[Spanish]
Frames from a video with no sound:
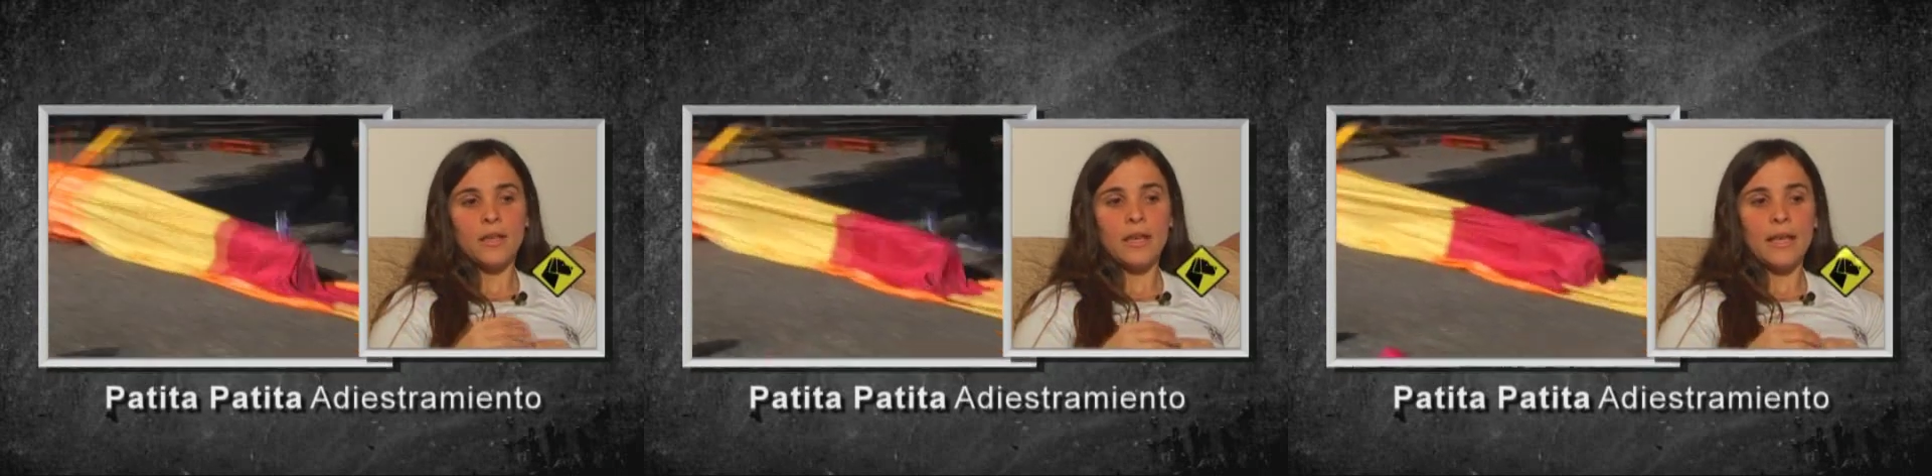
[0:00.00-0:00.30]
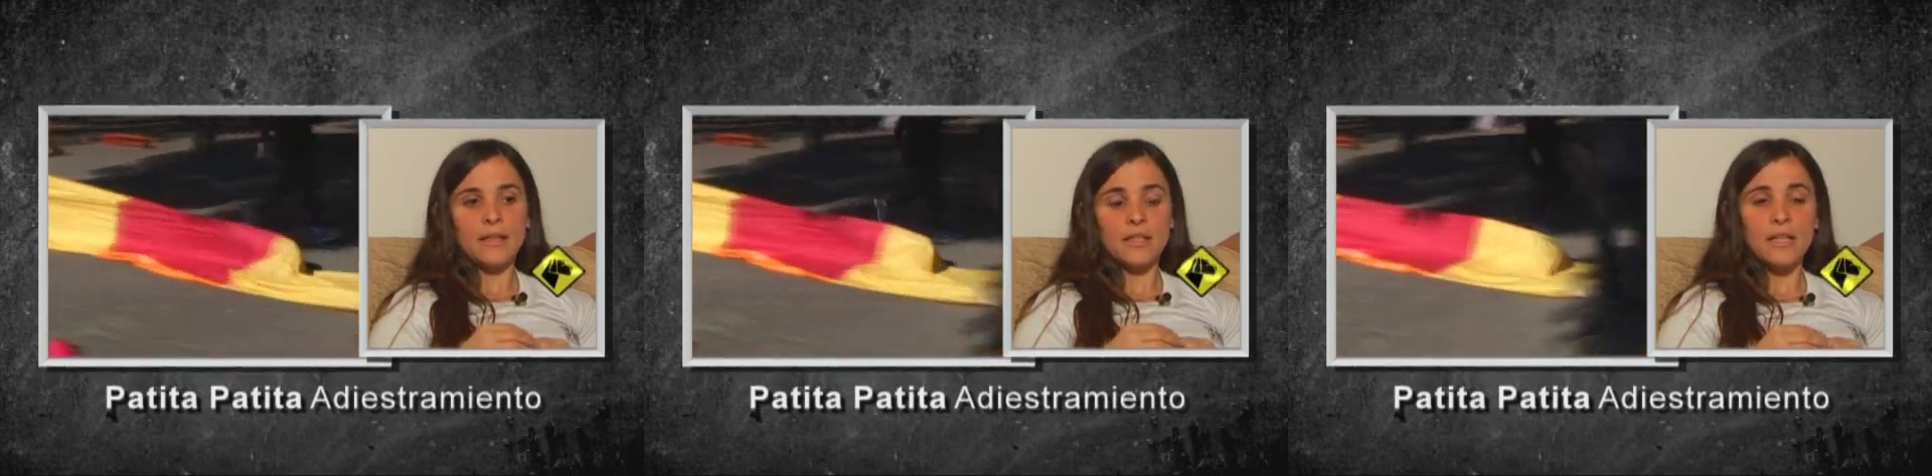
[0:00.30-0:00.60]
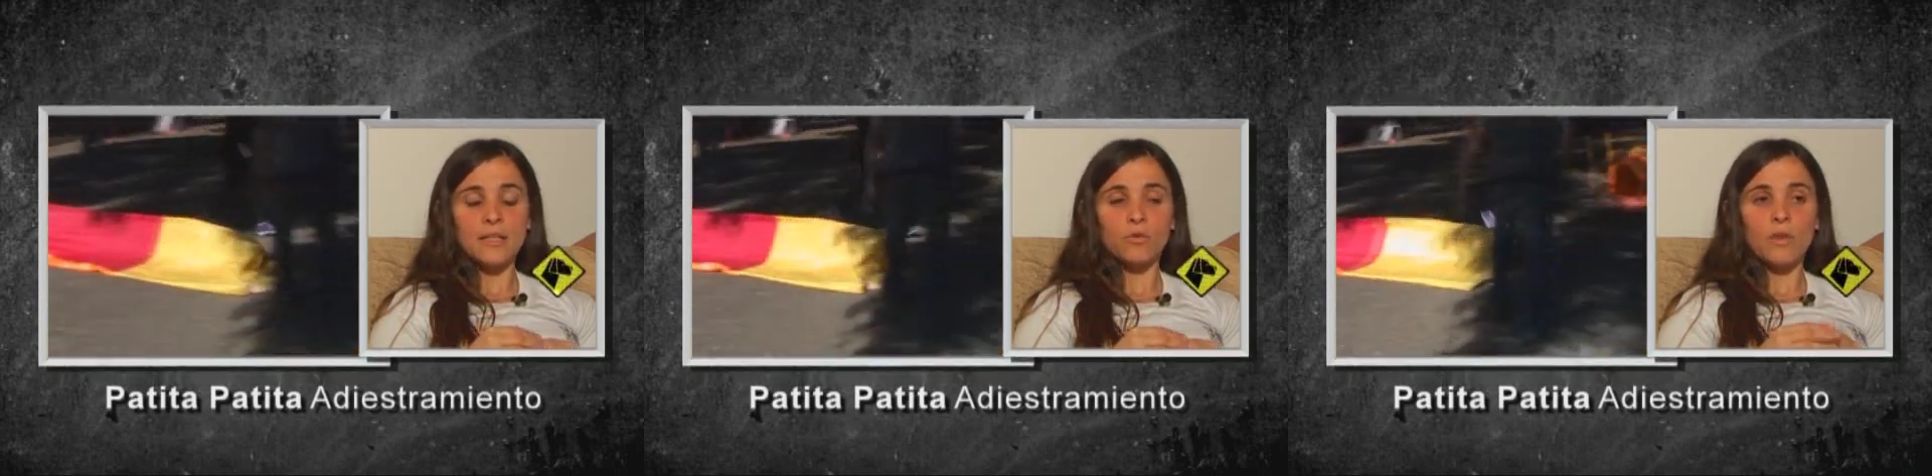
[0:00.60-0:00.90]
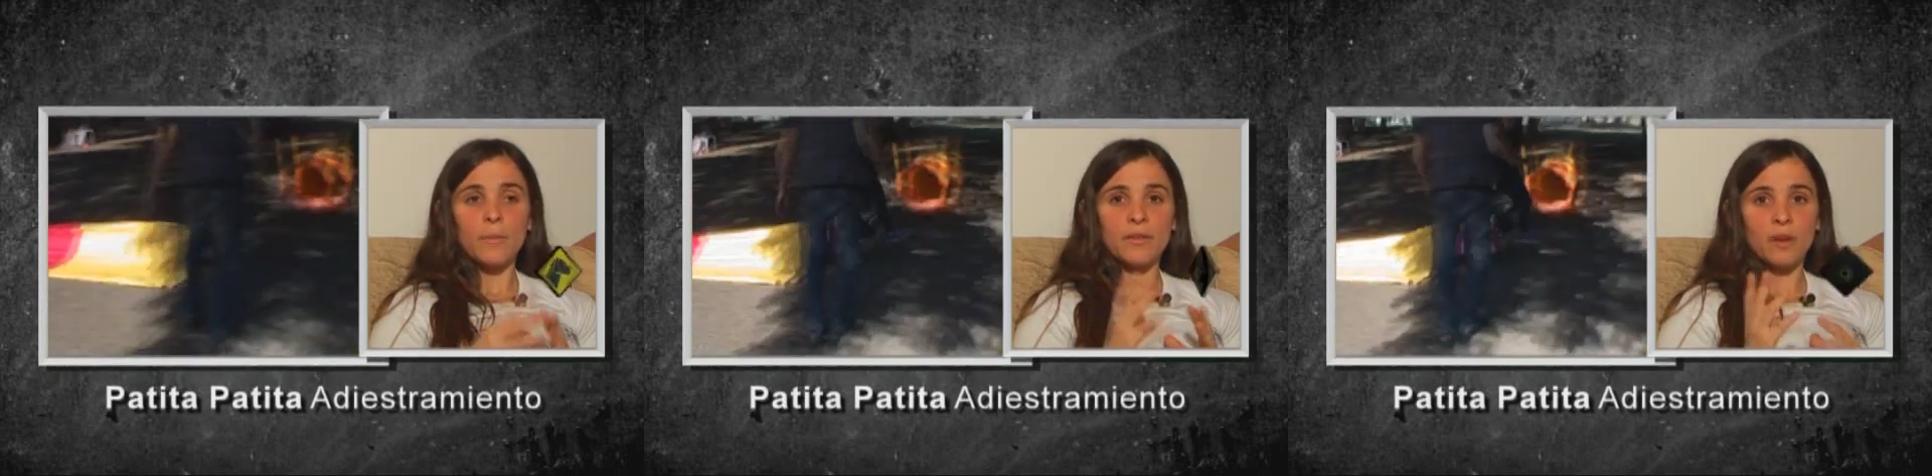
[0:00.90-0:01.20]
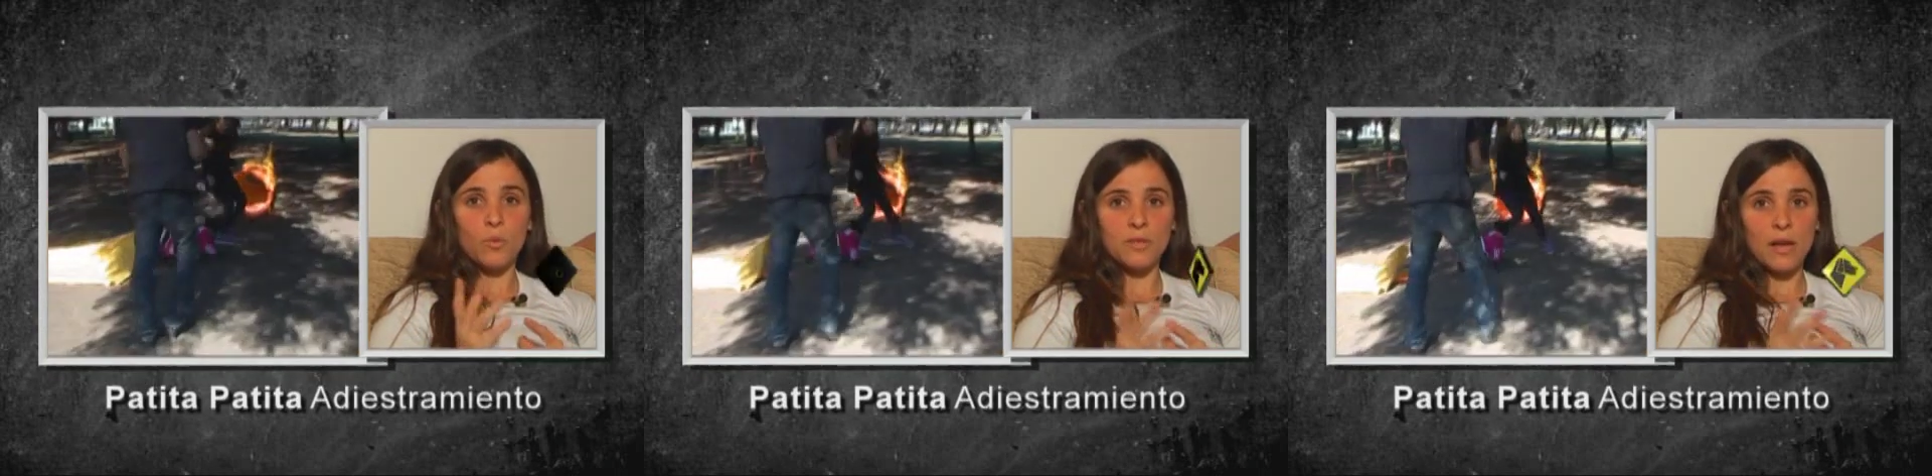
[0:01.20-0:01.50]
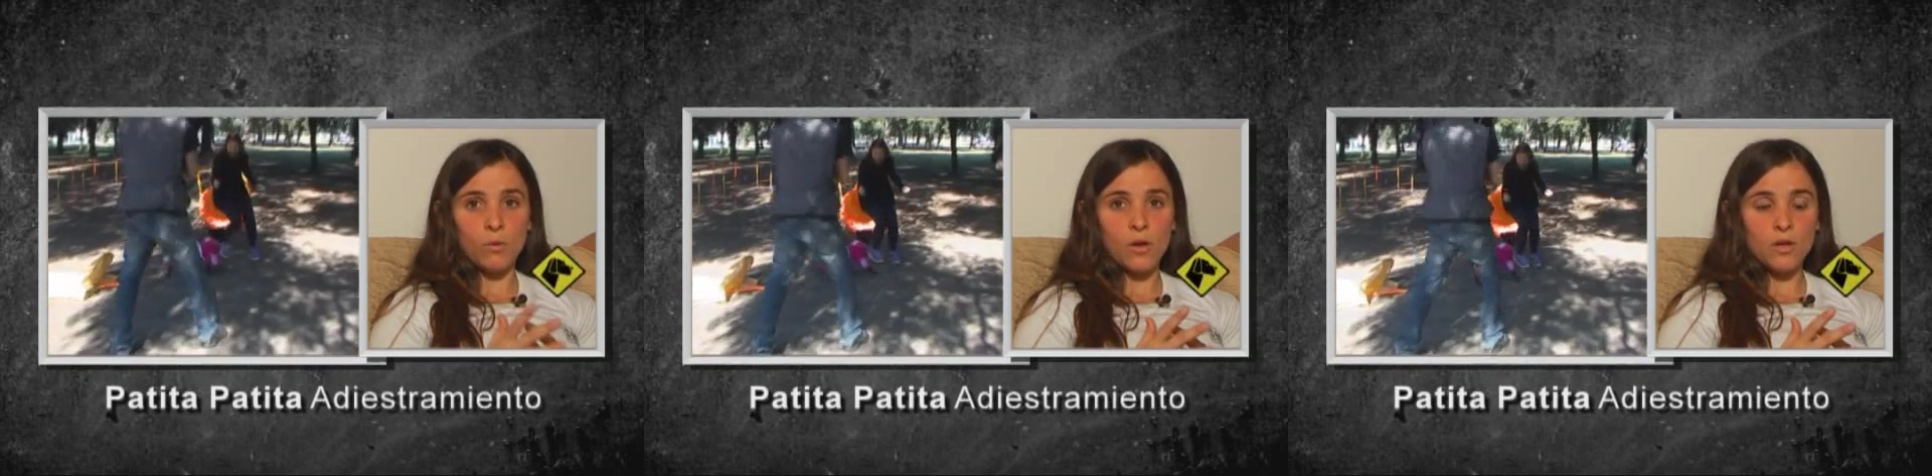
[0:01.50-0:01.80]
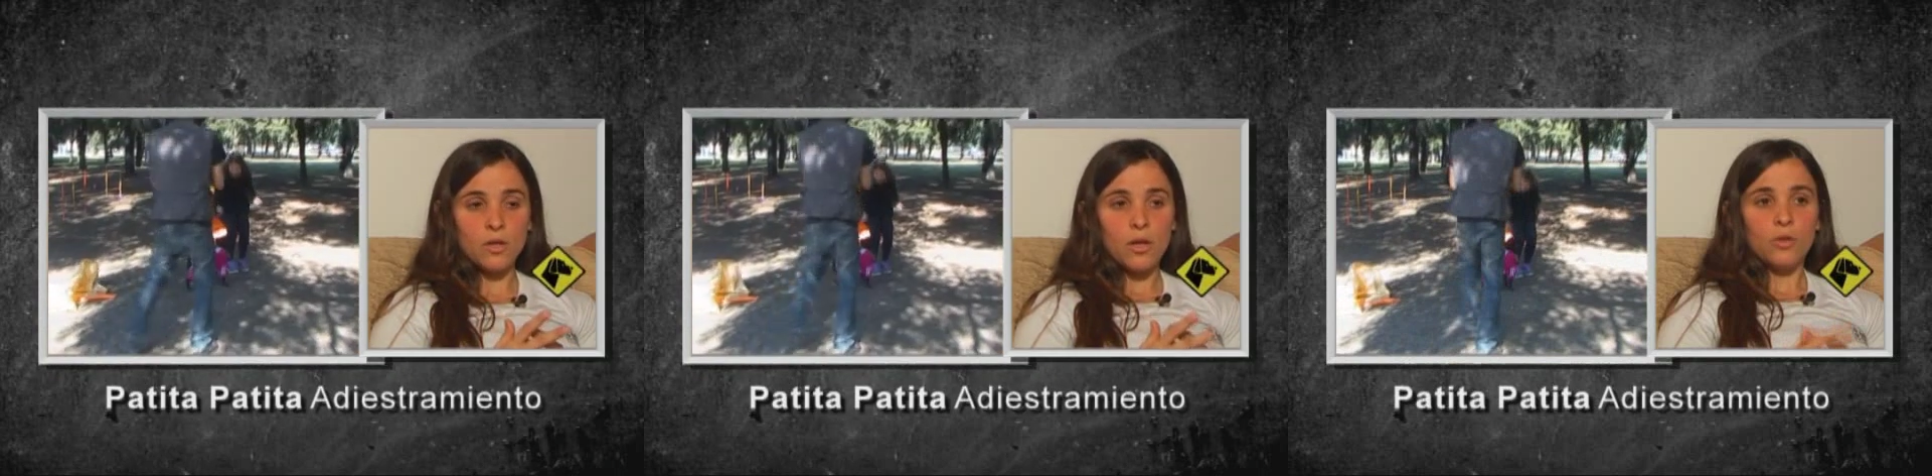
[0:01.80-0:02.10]
que agility es una pista de
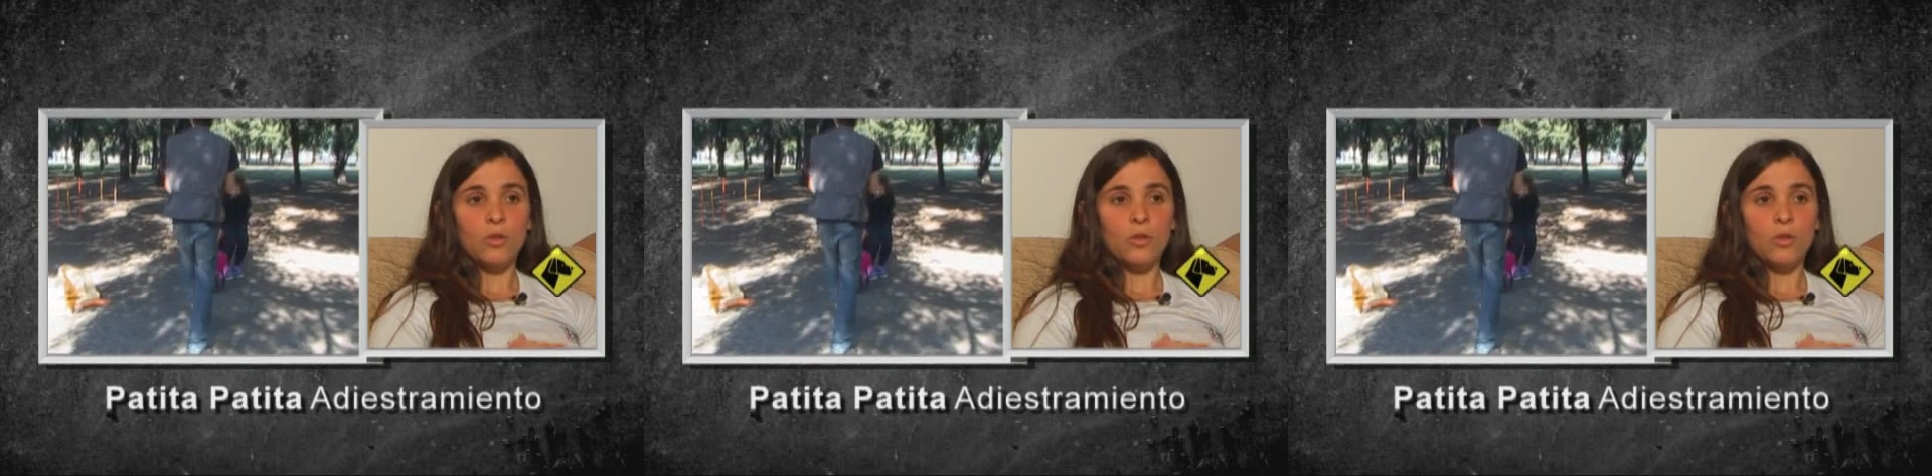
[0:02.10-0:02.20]
obstáculos